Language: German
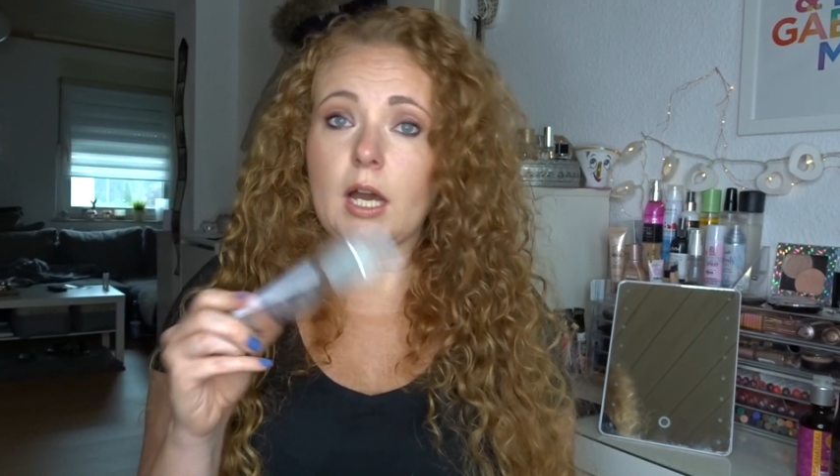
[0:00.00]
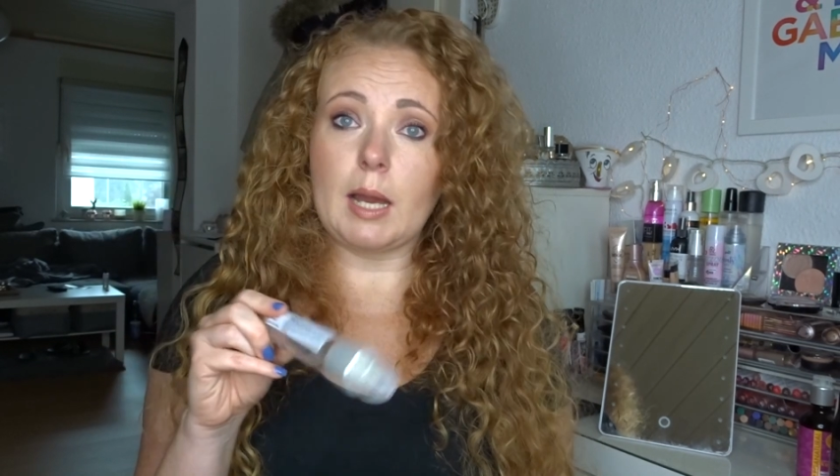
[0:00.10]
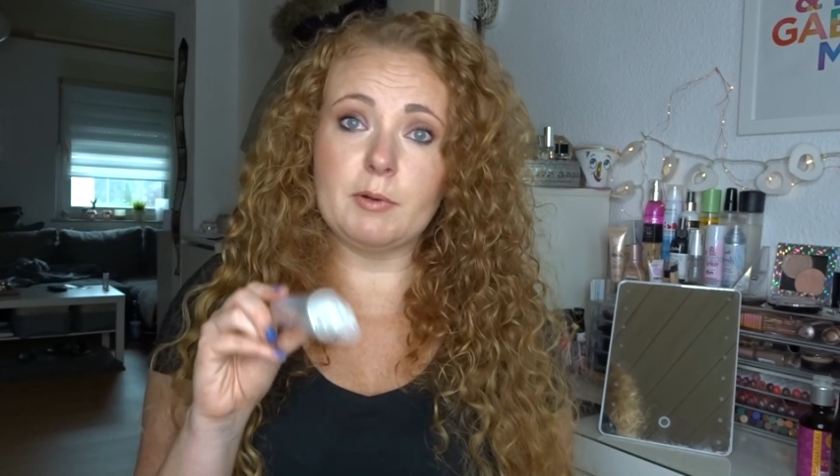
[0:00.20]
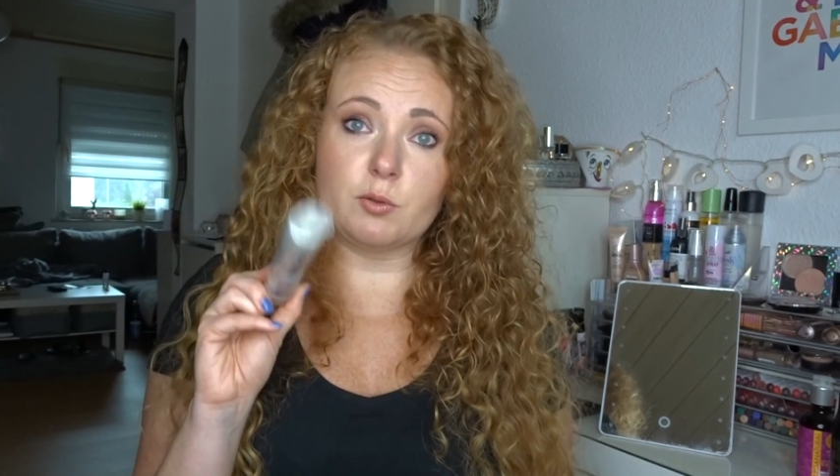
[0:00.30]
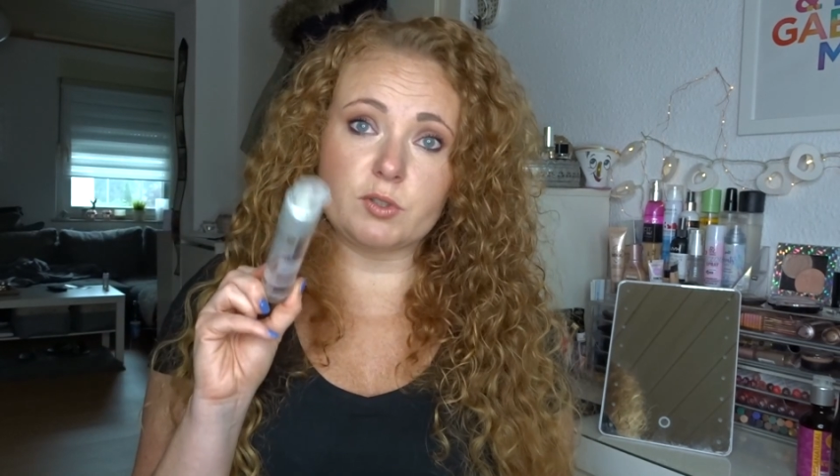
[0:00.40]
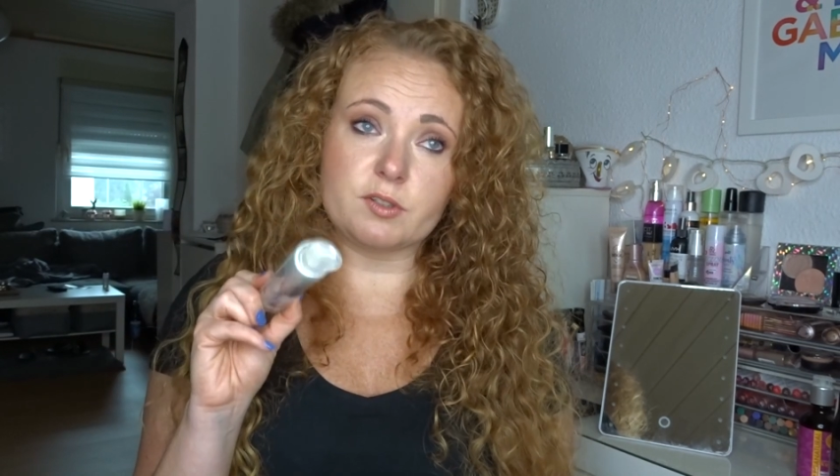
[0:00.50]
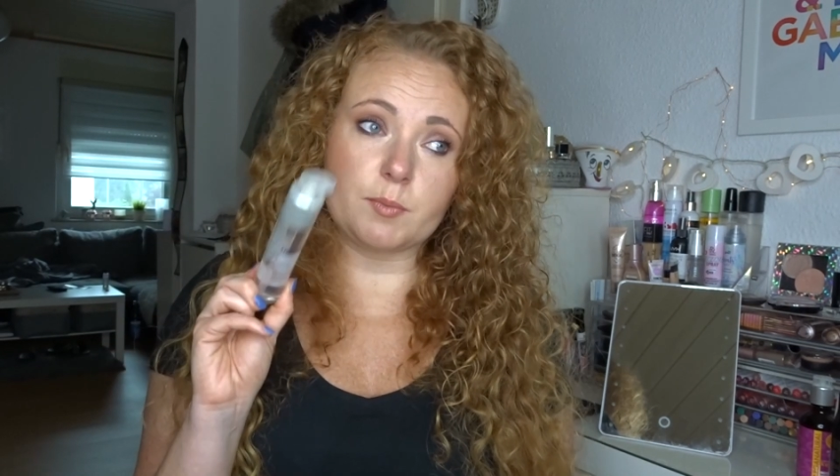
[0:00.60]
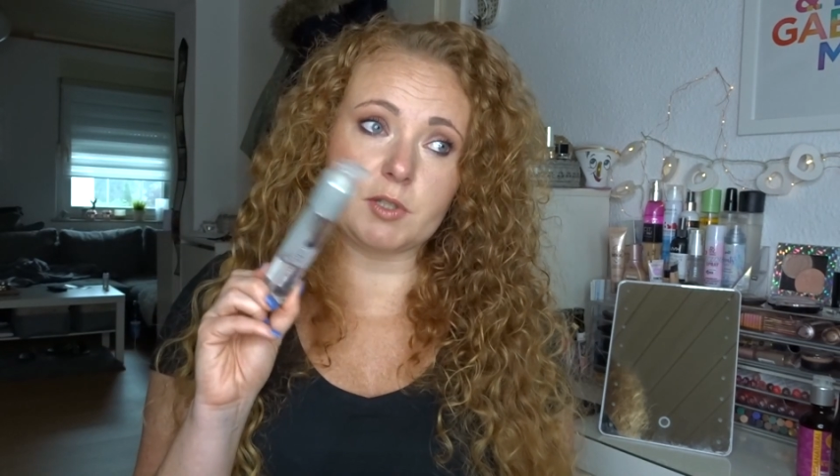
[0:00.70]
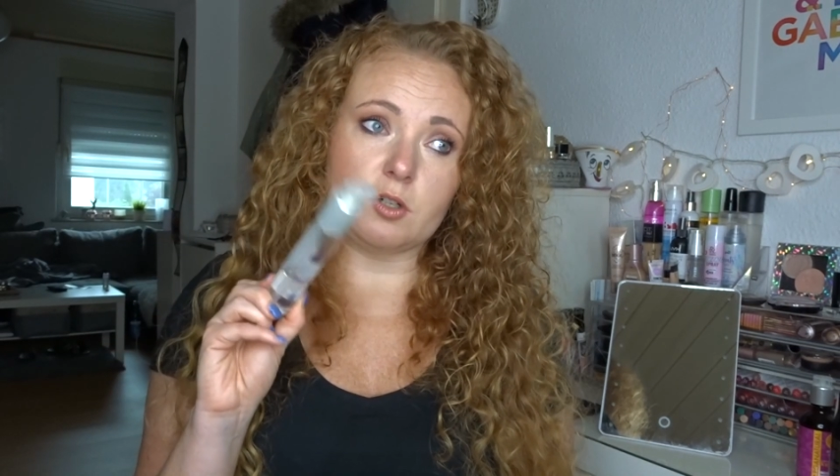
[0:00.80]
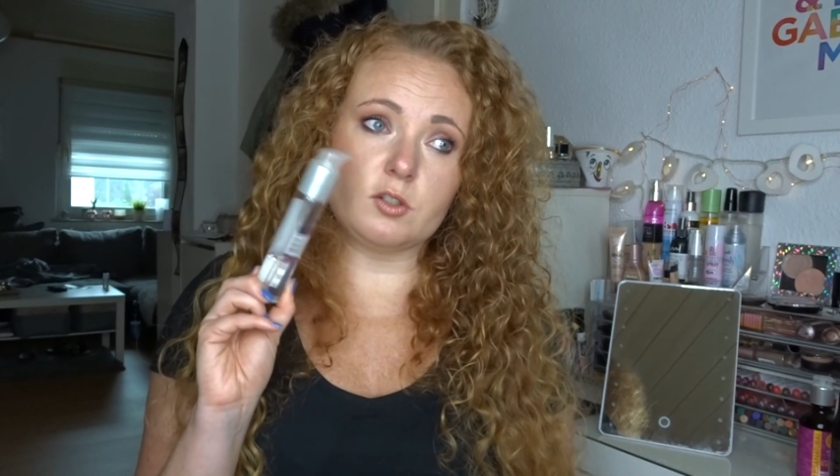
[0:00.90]
Aber gut, es
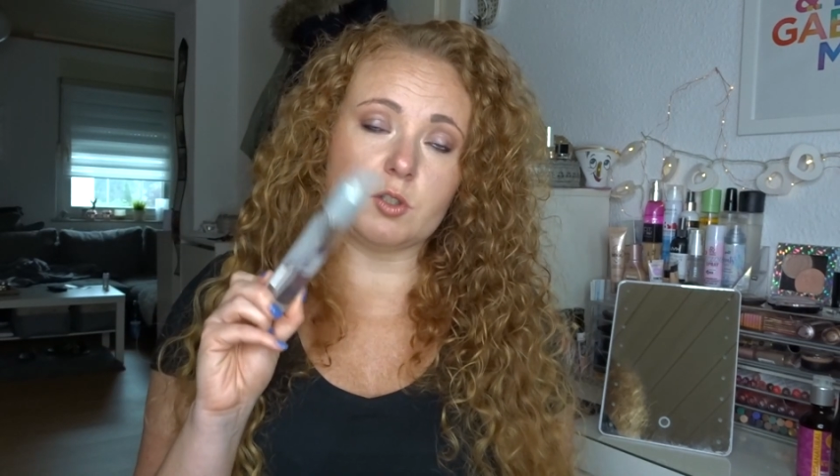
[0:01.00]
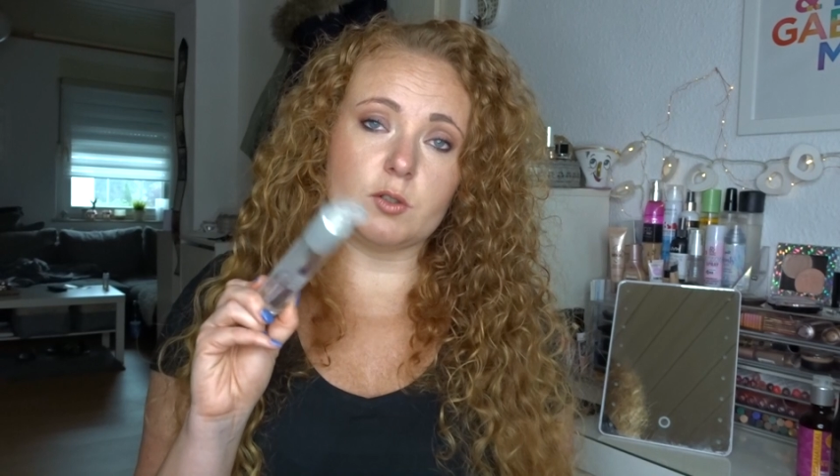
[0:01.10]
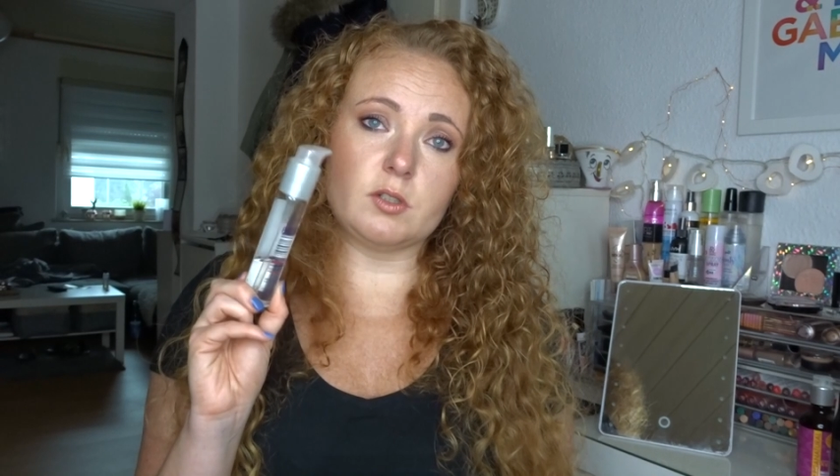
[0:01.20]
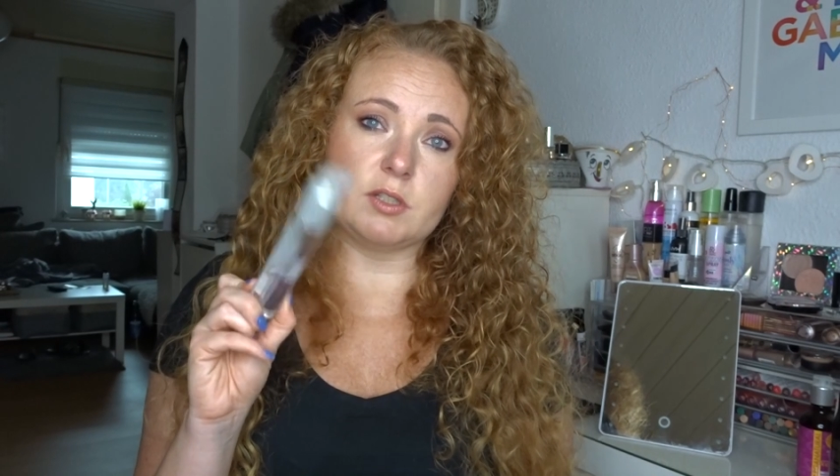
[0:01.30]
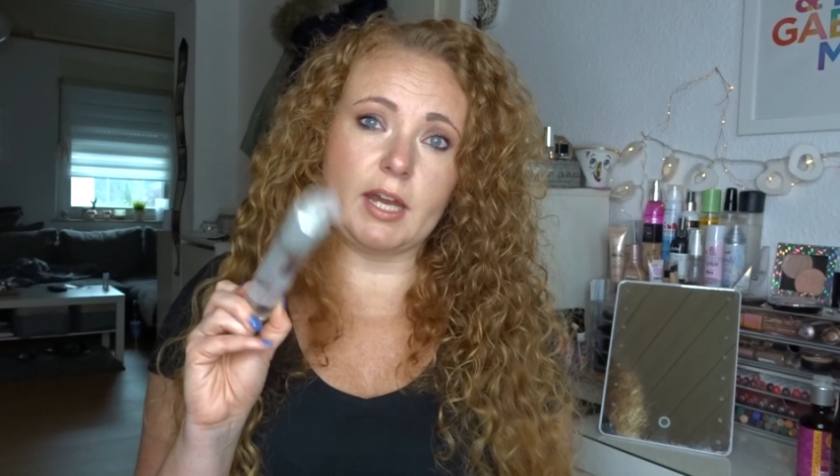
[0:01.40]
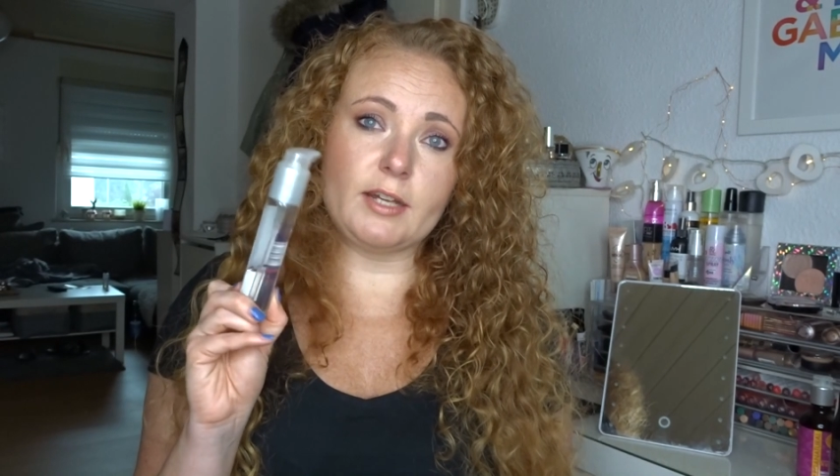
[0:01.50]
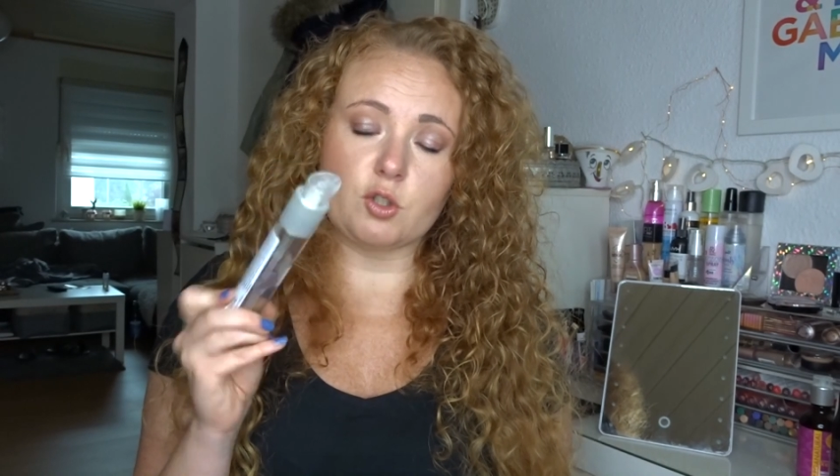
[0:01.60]
gibt ja auch noch Hair äh,